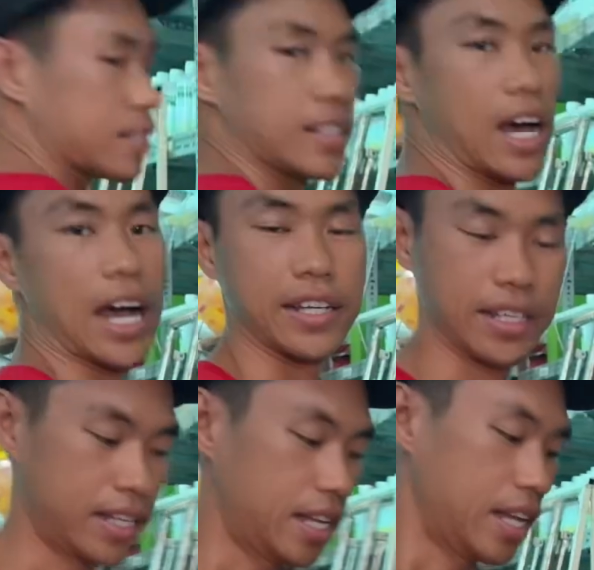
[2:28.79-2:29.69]
đây
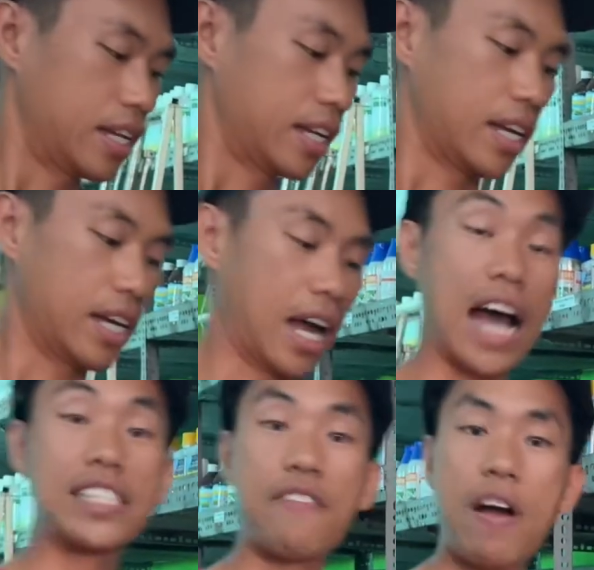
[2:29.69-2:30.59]

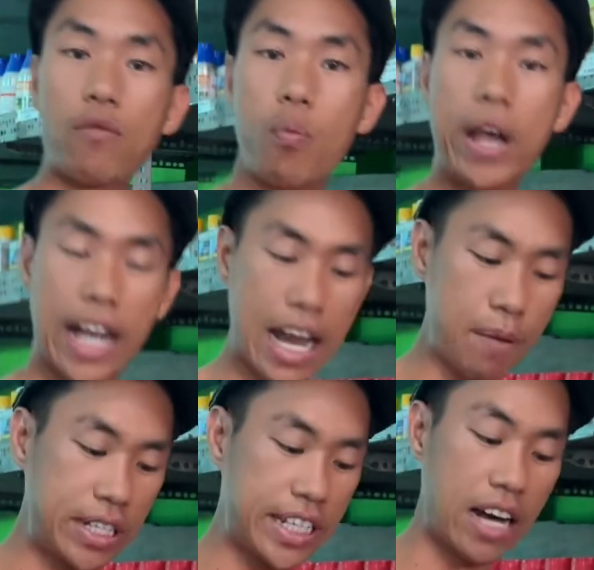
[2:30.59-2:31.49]
à, giải pháp của mình ấy là
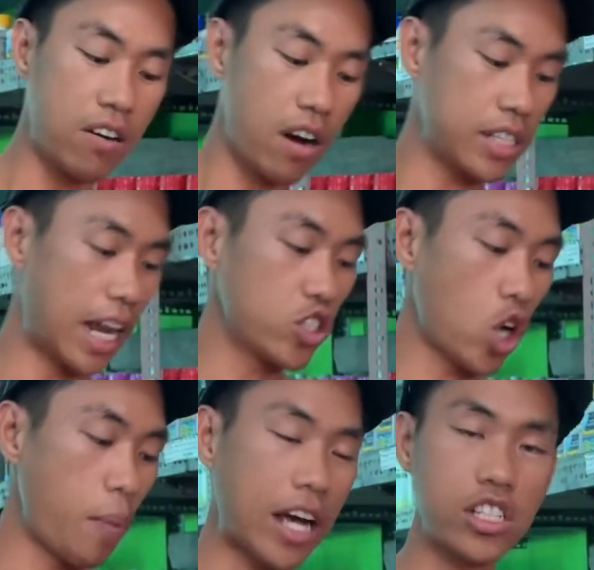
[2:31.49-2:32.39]
mình sẽ hướng dẫn cho
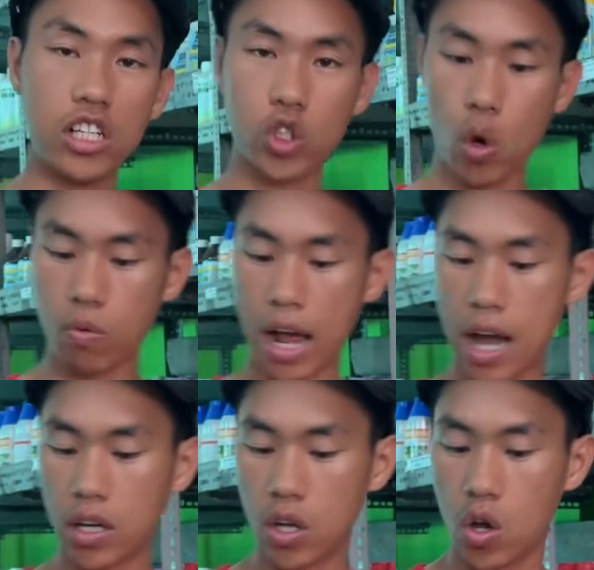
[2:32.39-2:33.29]
bác sử dụng à,
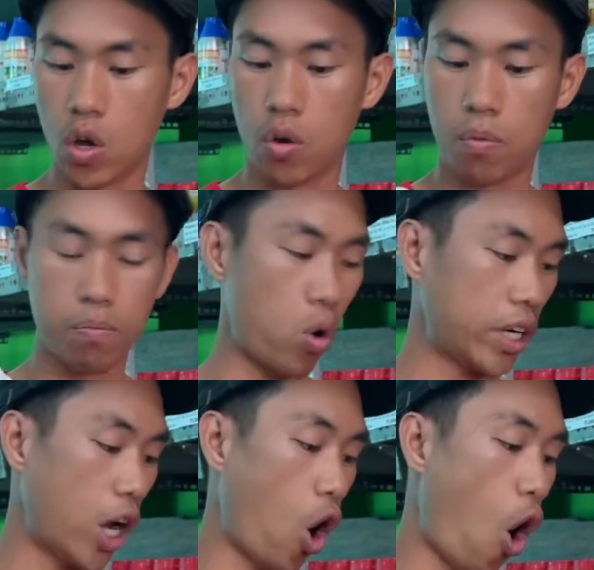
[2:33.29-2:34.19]
một
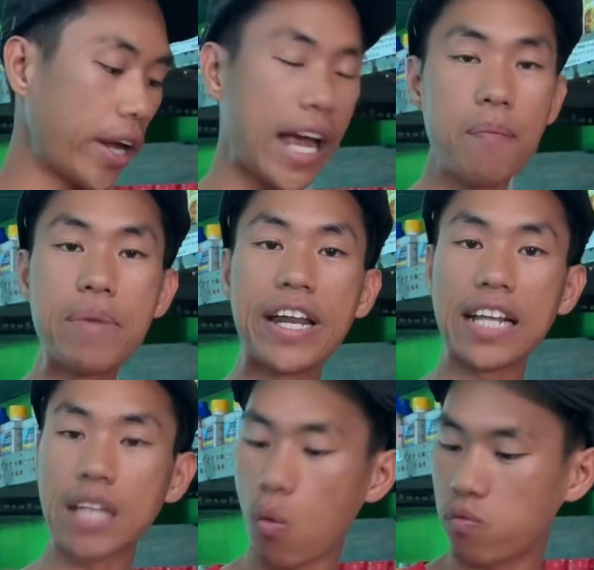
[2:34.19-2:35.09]
cái gói à,
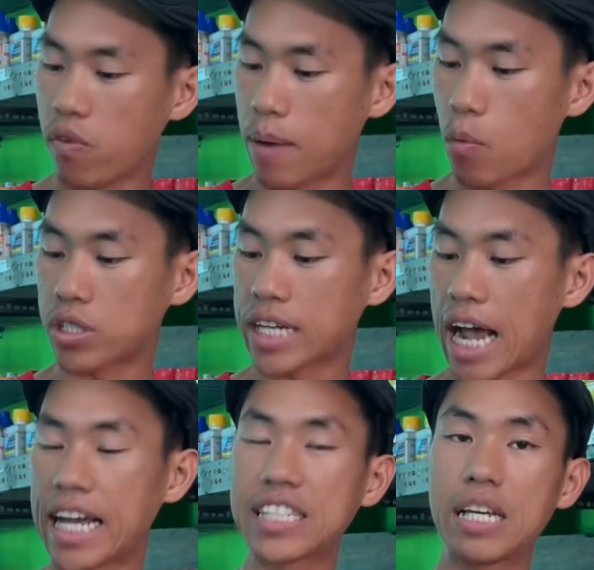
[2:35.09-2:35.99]
Miratox và một
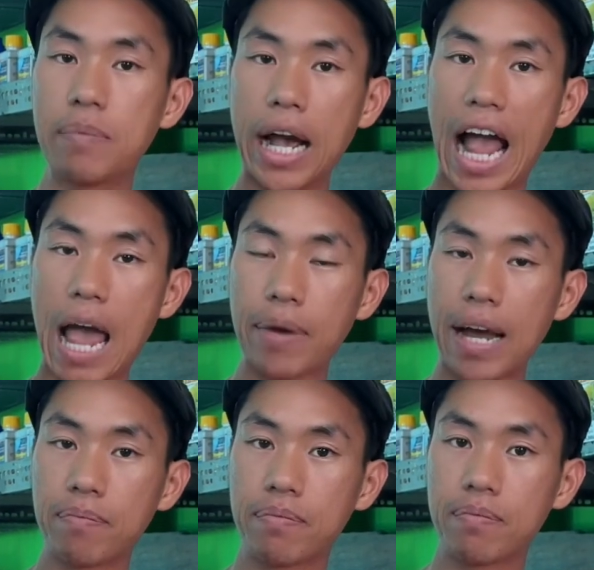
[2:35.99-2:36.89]
chai Sibiac
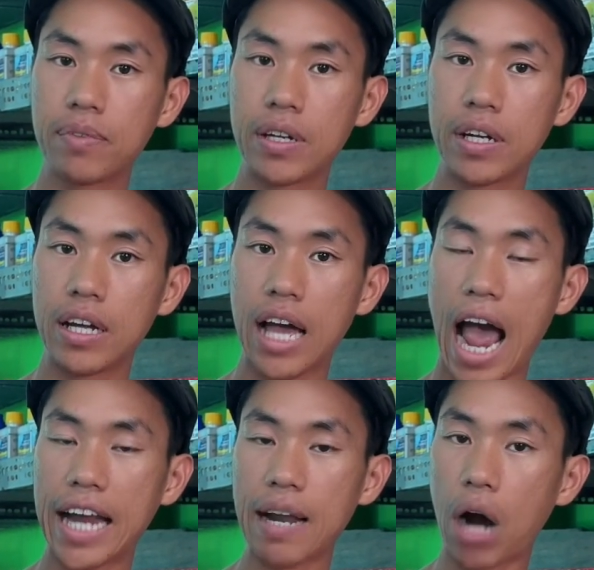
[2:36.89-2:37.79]
25
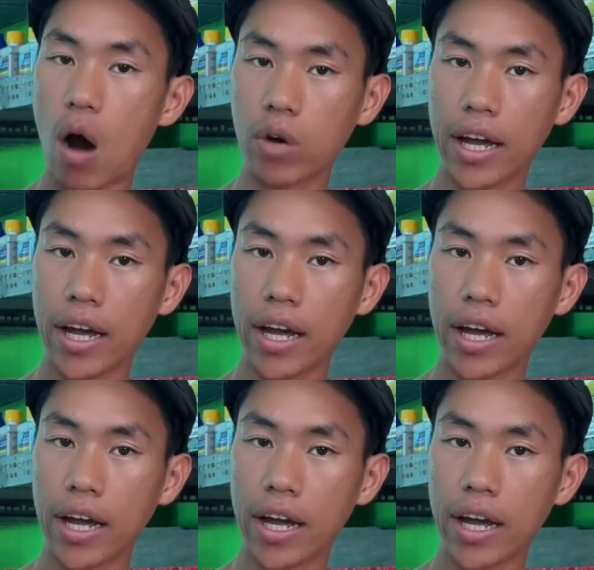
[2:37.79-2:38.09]
250 này